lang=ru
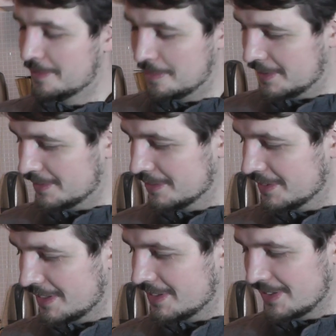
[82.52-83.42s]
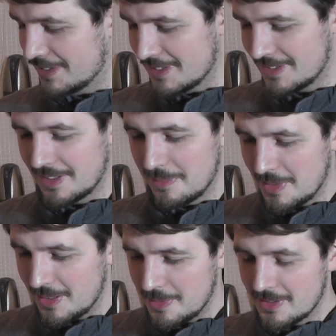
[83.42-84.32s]
блин, вот надо же несколько
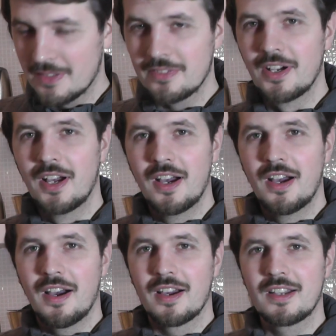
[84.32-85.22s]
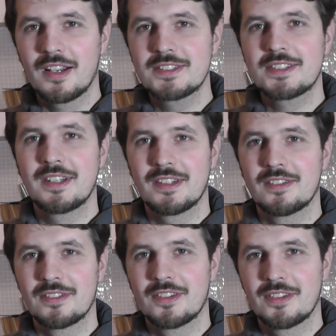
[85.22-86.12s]
миллиметров, а как
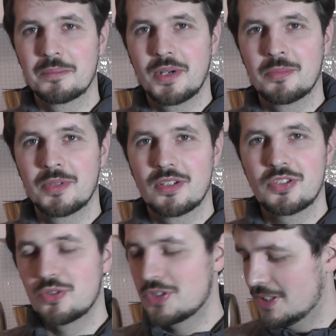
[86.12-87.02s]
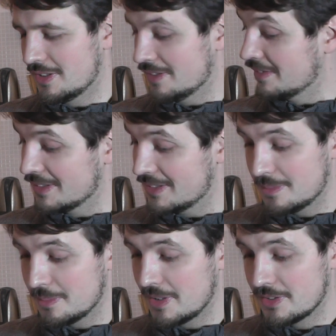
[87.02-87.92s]
сказывается прям на ощущение, это,
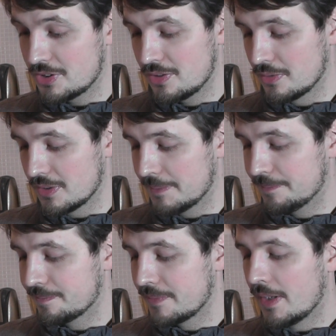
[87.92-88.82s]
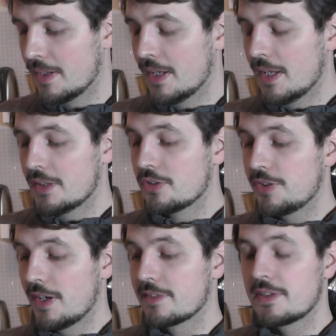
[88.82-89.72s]
блин, что-то.
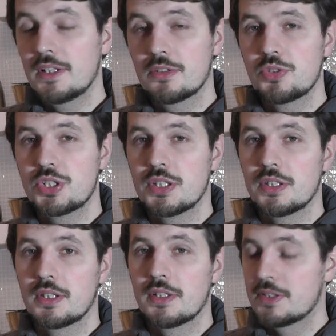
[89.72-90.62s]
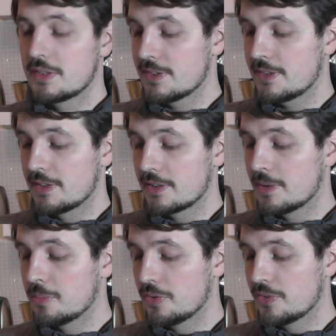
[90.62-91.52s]
Друзья, следующий недостаток,
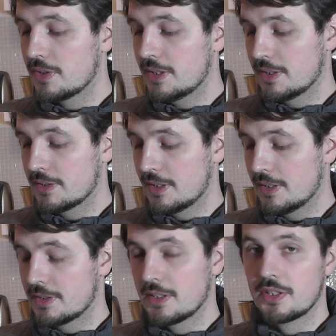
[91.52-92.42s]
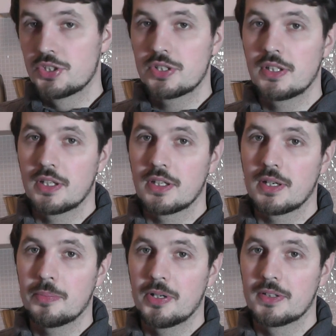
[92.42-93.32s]
на мой взгляд, это 4
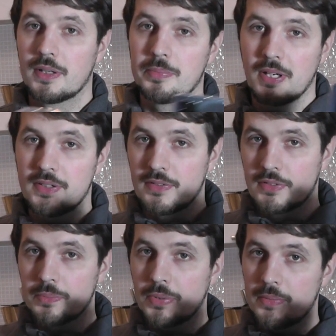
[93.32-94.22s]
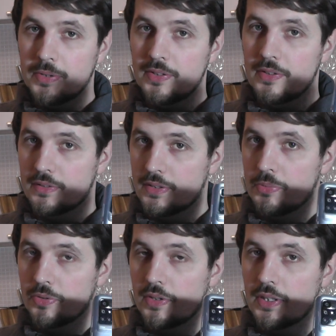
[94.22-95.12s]
гигабайта оперативной памяти. На
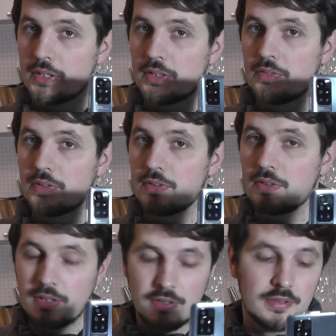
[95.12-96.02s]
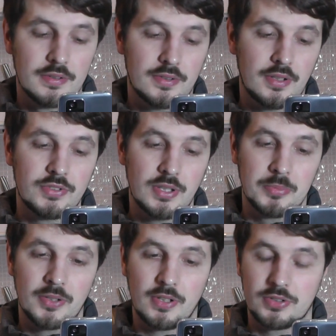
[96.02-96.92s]
мой взгляд, этого не совсем
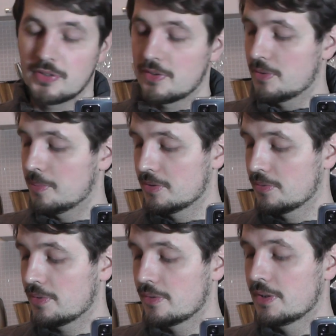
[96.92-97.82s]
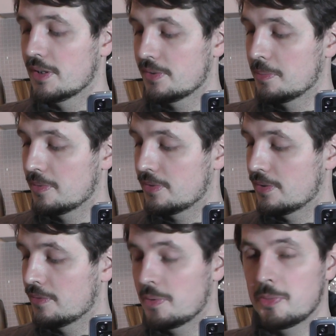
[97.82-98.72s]
достаточно современным, для
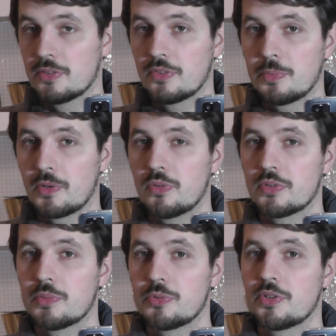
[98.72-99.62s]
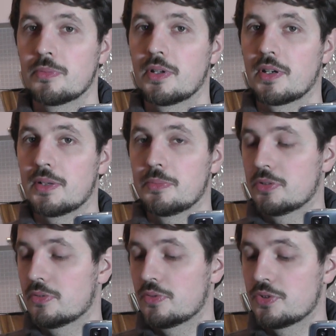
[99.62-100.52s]
современного смартфона. Допустим, на Redmi
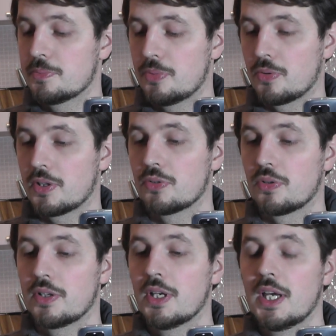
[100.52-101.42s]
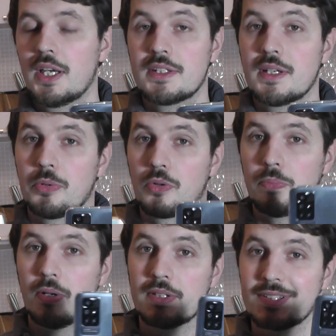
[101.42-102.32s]
Note 8 Pro, который я
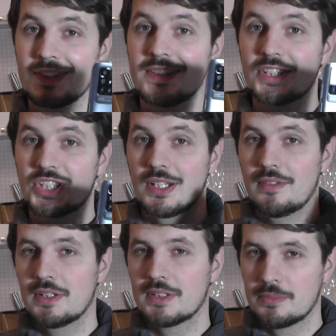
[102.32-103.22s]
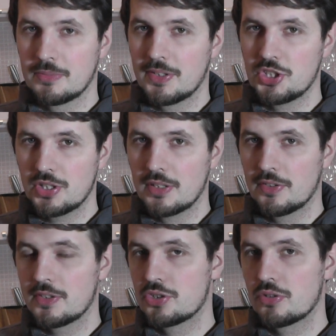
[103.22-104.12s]
покупал даже дешевле, там за
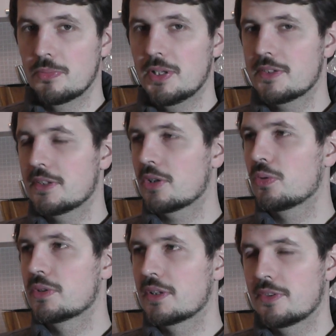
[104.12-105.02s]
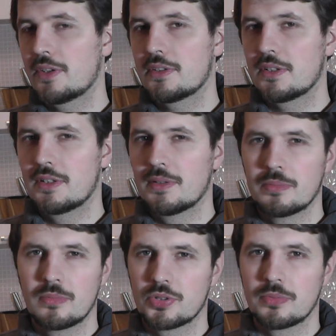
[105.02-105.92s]
14 тысяч рублей где-то год назад, или
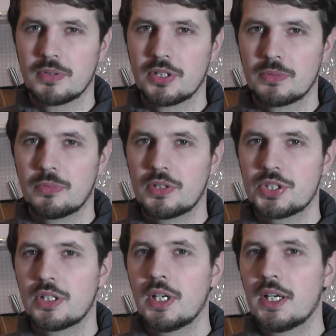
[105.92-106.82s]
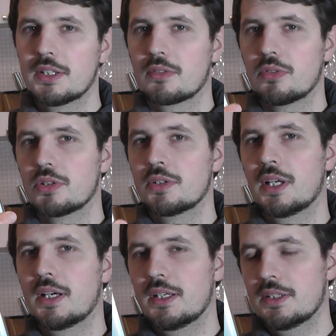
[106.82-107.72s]
может быть даже больше. Так вот,
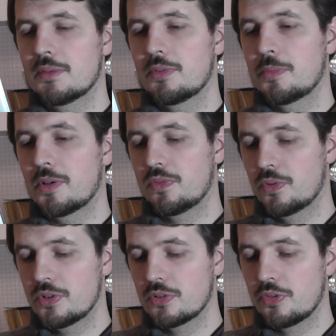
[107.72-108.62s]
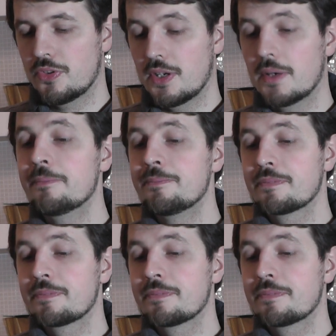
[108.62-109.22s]
на этом смартфоне, друзья,